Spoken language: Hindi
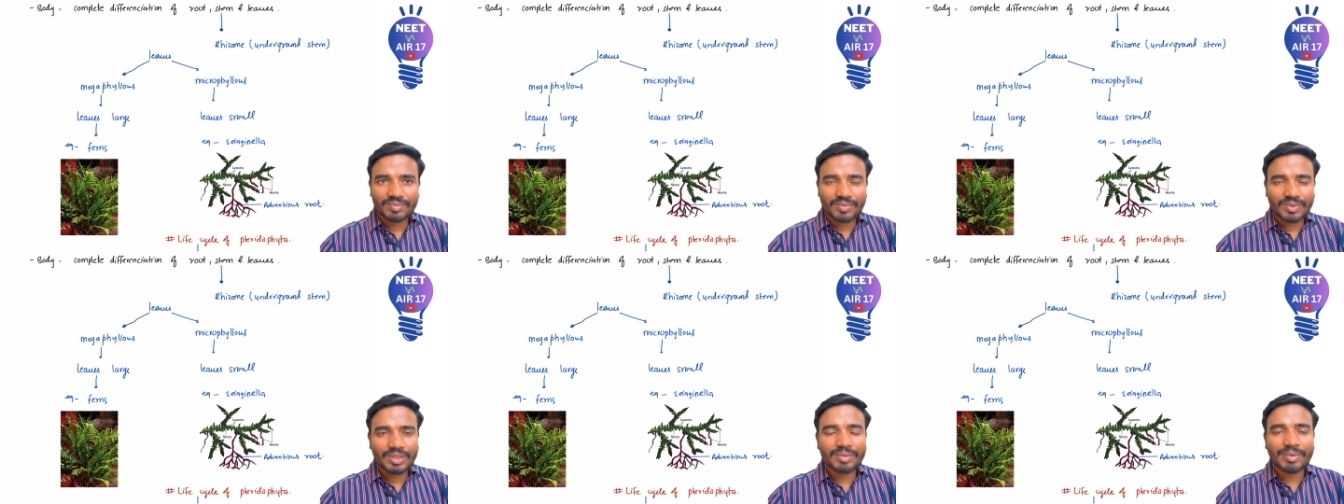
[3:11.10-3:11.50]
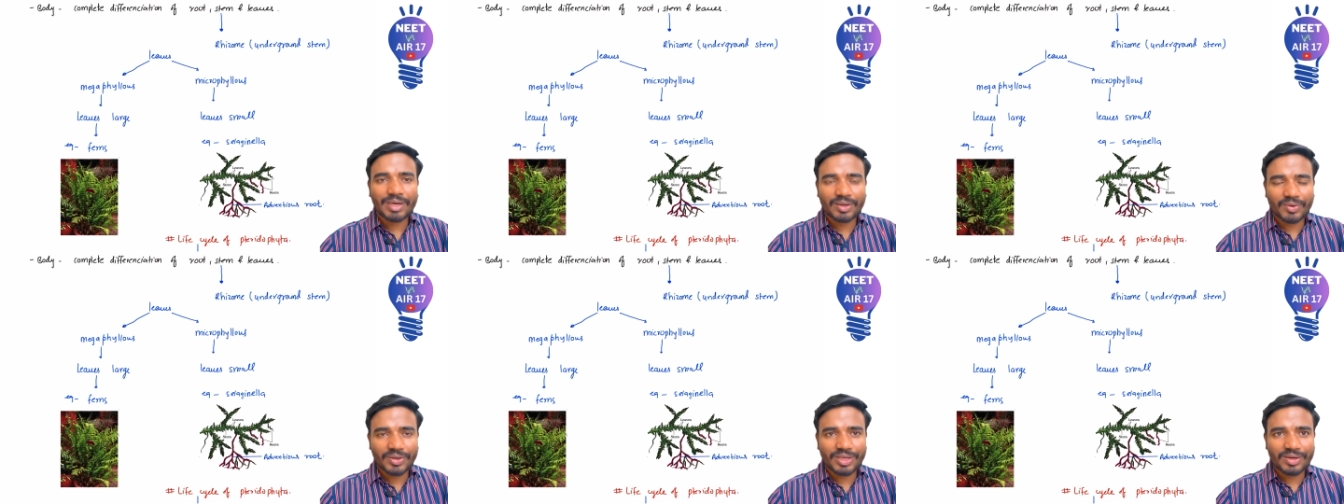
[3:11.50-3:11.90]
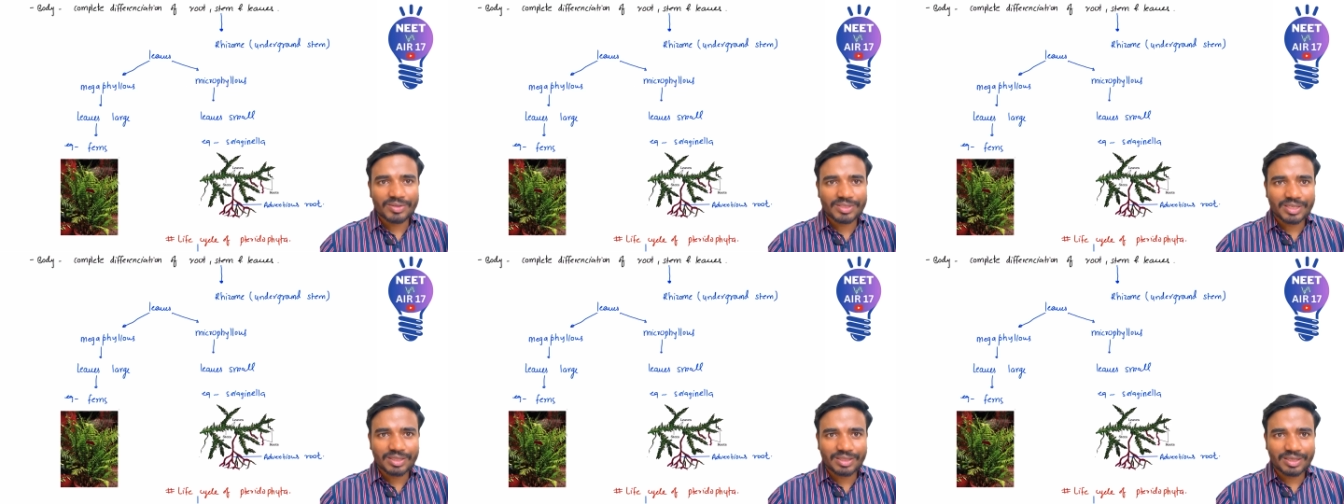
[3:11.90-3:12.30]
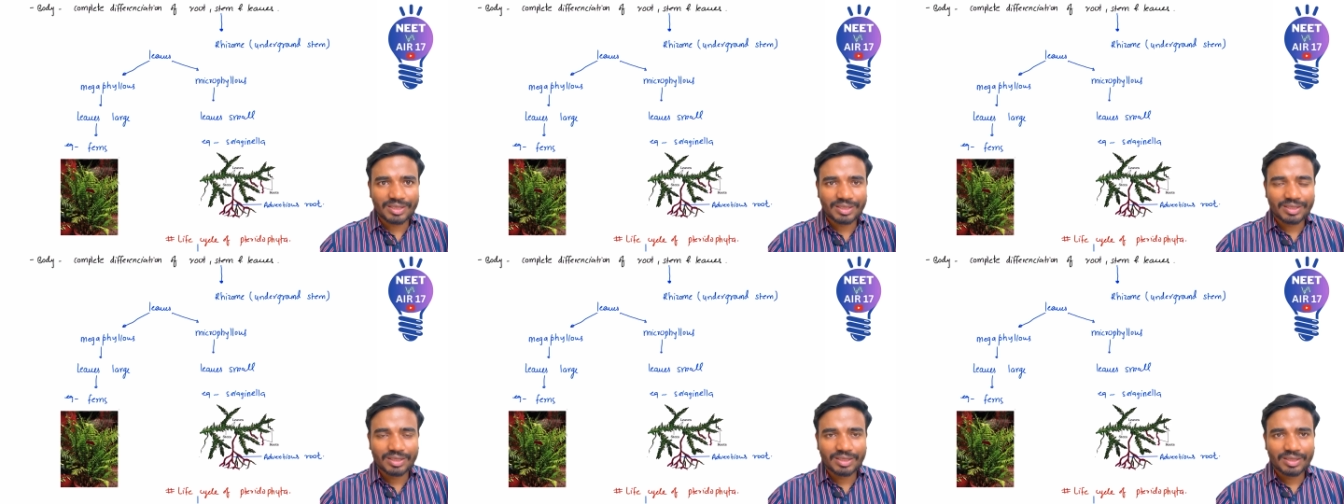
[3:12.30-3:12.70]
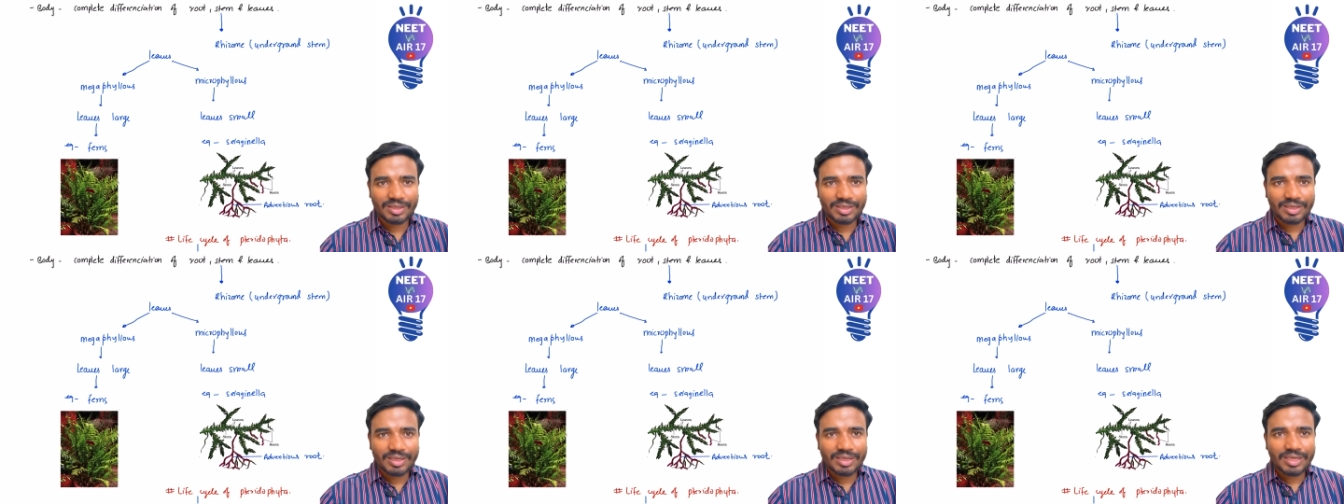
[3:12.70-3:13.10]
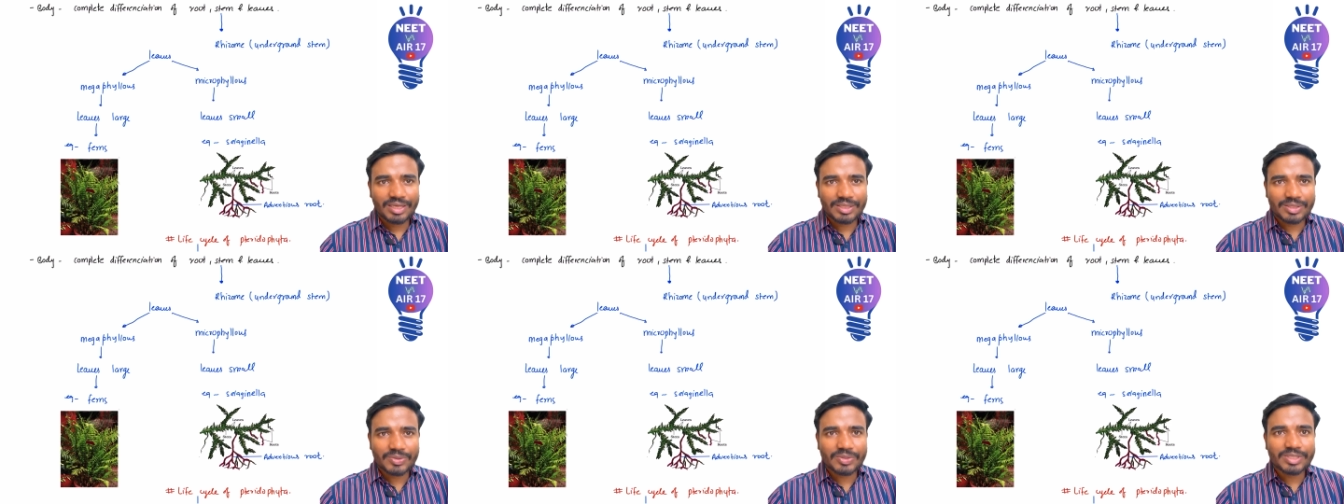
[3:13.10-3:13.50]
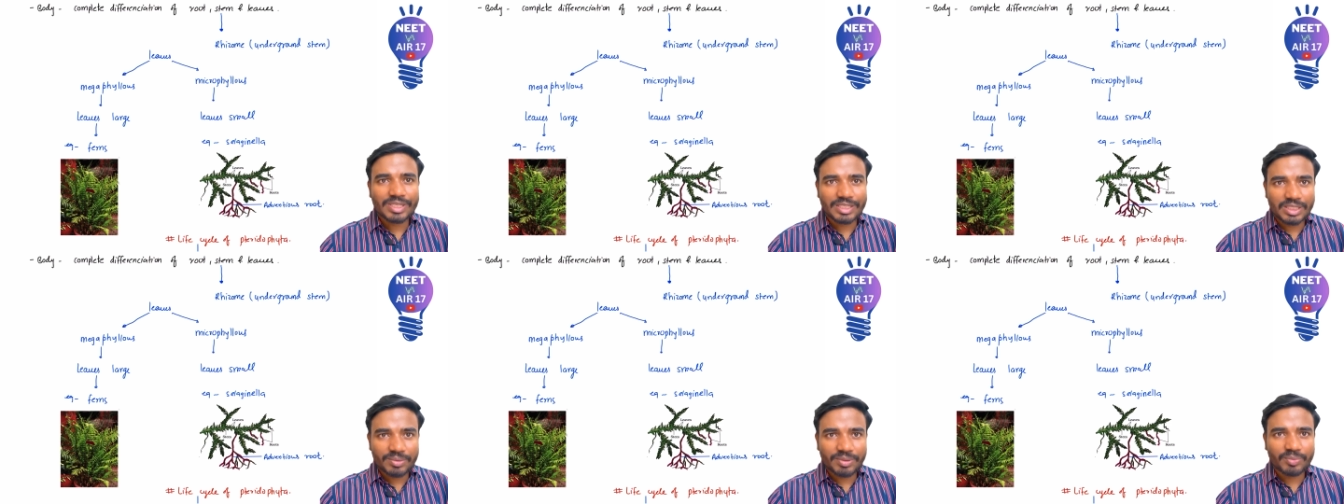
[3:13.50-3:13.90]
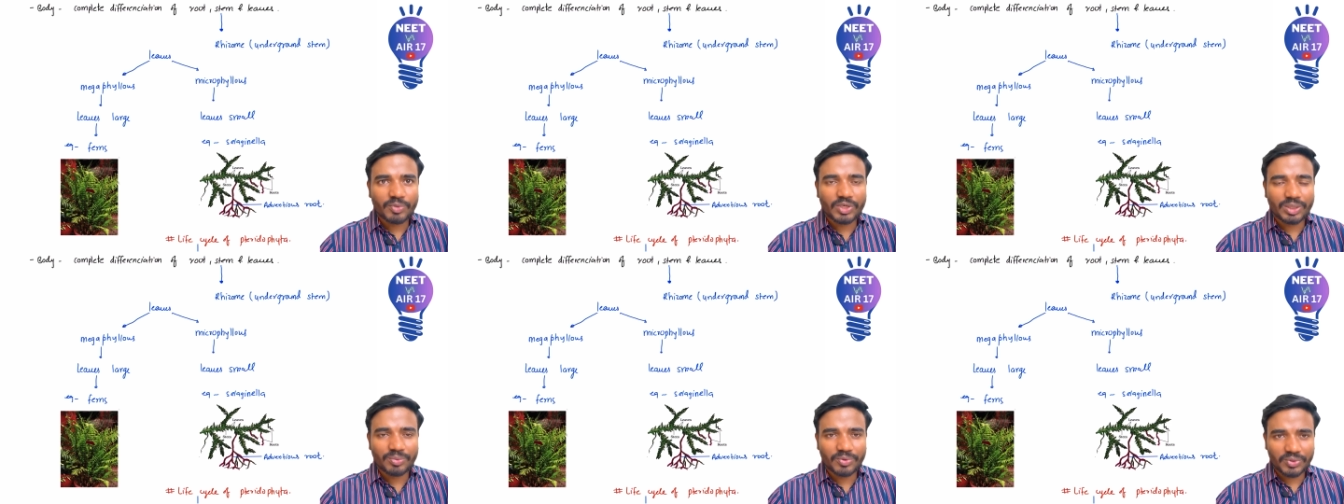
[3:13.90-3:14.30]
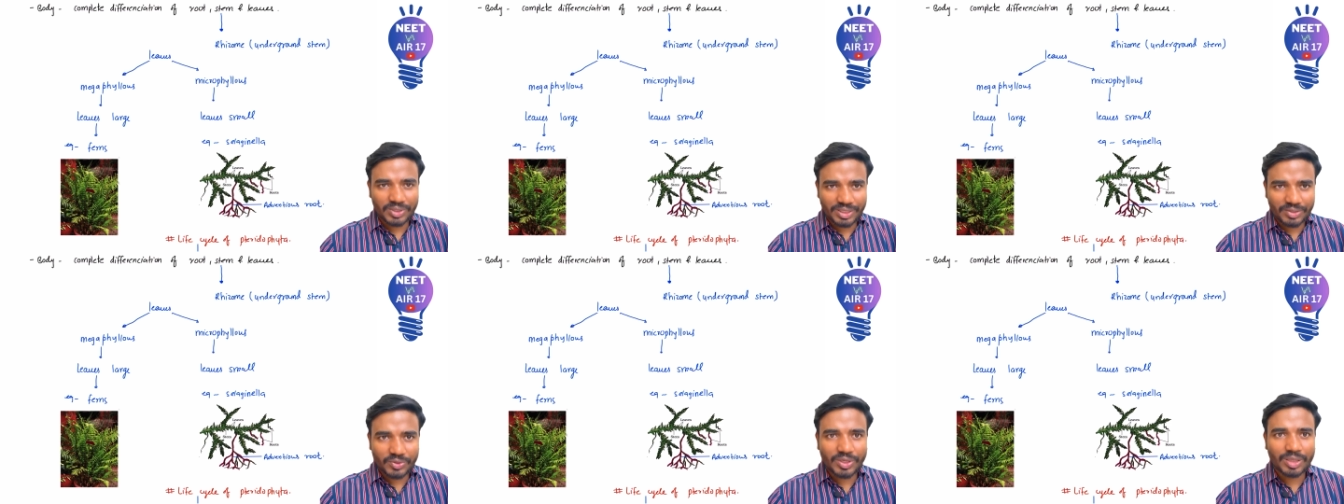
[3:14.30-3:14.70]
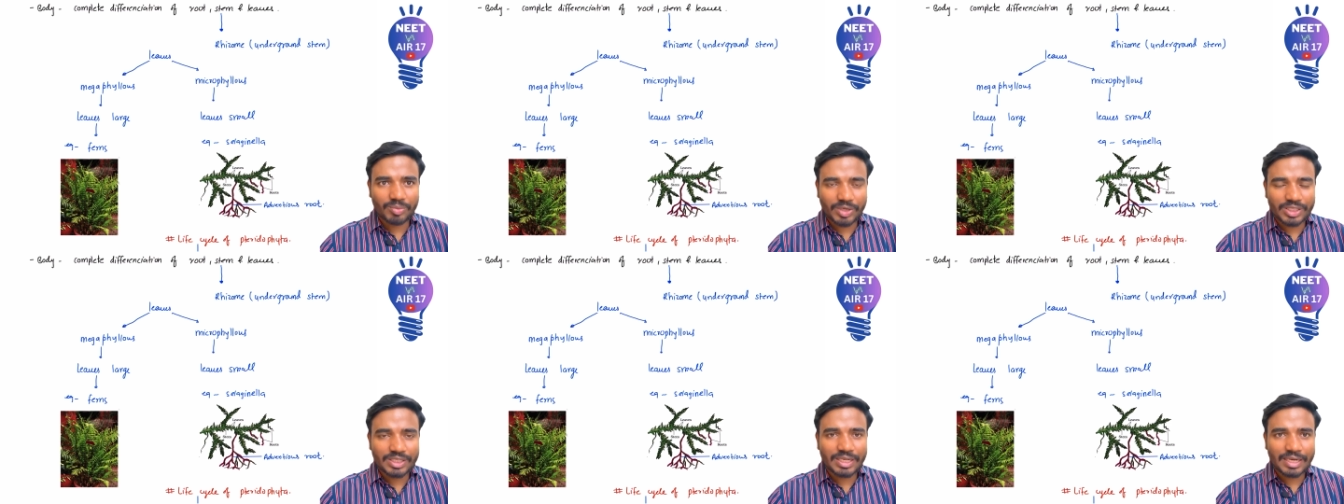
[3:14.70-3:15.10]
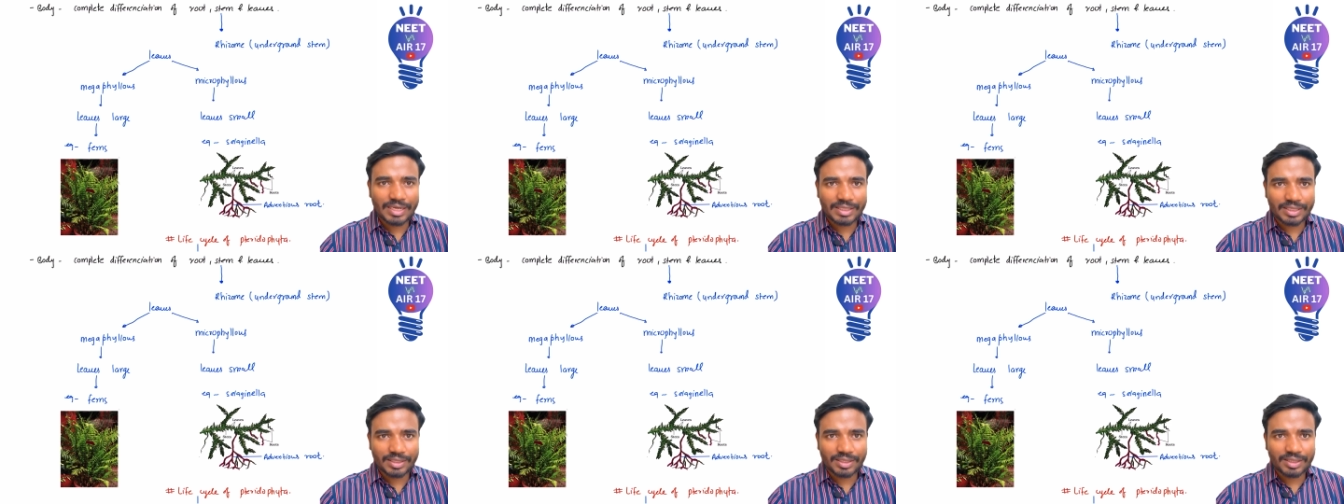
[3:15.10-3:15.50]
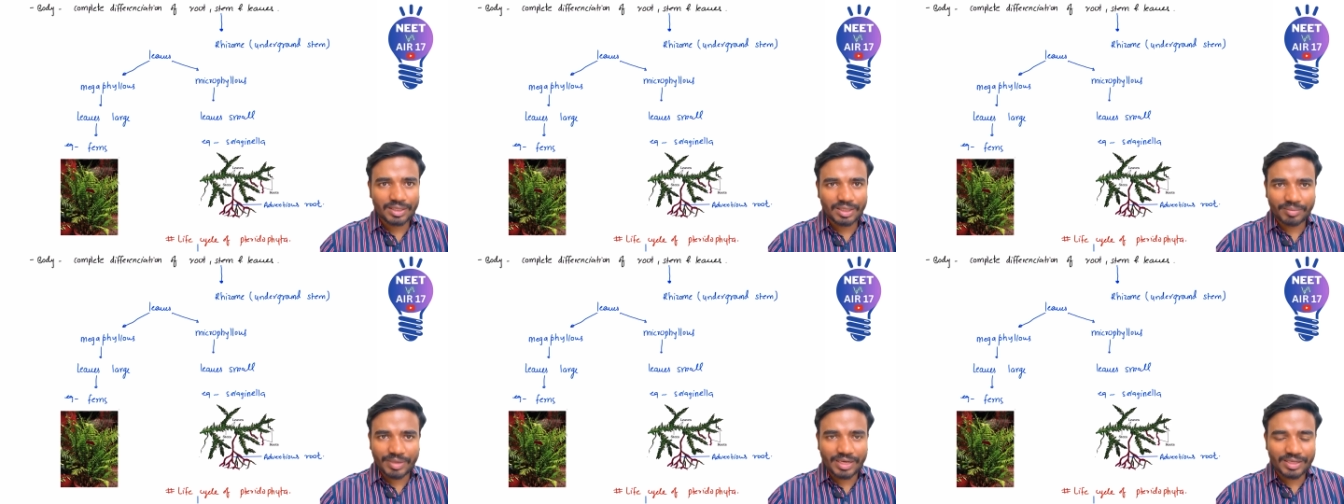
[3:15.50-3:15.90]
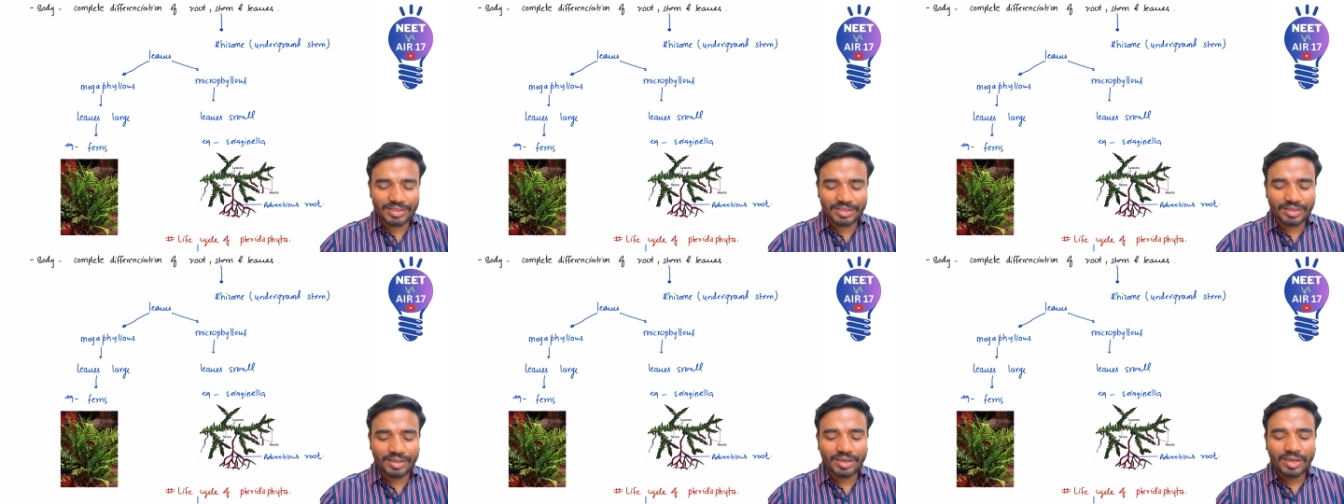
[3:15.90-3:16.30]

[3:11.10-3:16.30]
दिमाग लगा क्या हो सकता है इसको संजीवन बूटी बोलते हैं जो हनुमान जी लाए थे ना हिमालय से